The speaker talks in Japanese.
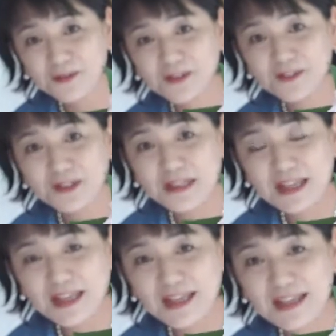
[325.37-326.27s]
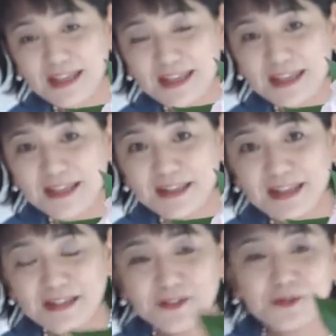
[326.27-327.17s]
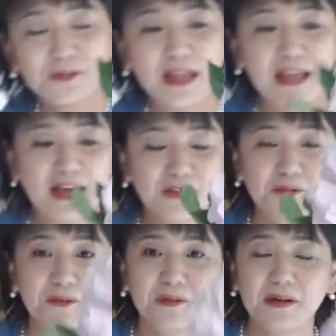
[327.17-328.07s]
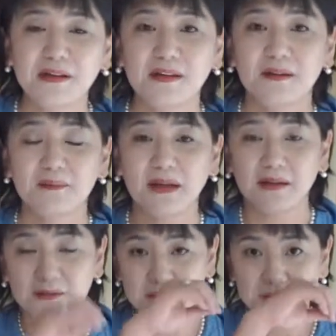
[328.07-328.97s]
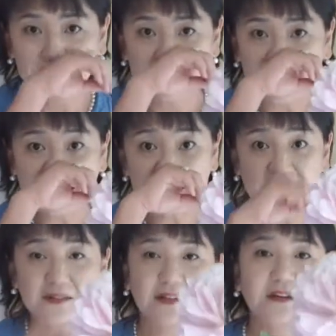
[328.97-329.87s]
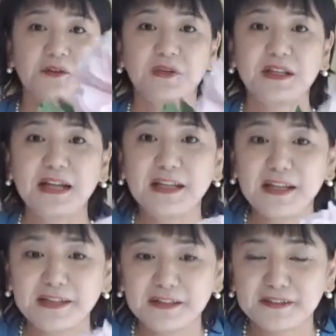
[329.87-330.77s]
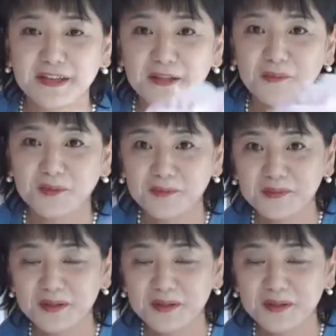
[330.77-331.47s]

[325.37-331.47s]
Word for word: けどどうでしょうかね。ねちょっとねあの、まあ、収録に初めて使うので慣れないんですけれども、